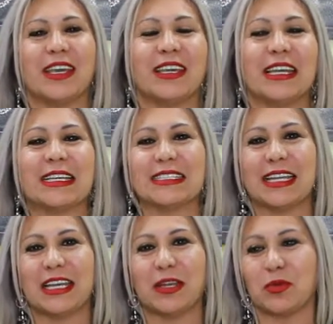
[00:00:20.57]
y en
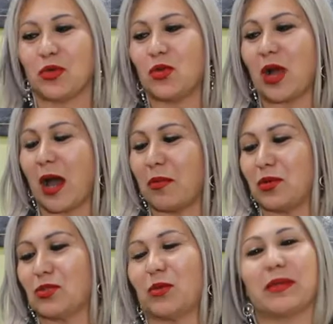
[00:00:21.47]
este libro
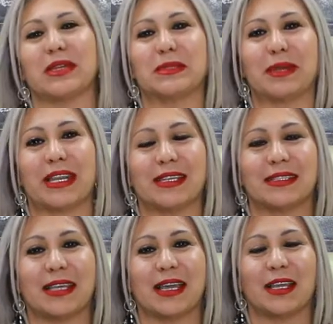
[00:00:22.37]
hablo sobre mi
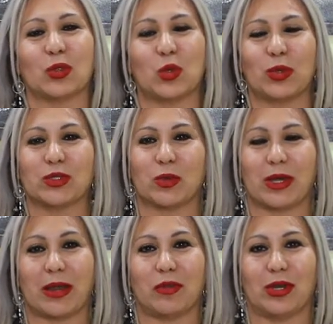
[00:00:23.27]
experiencia que tuve
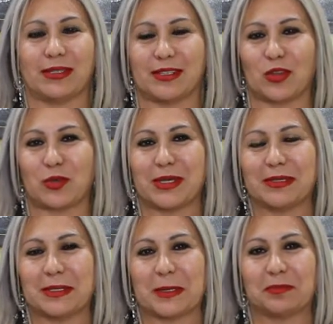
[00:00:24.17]
sobre la violencia
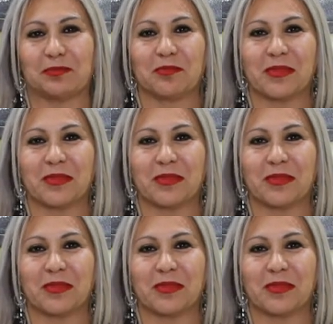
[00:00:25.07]
doméstica.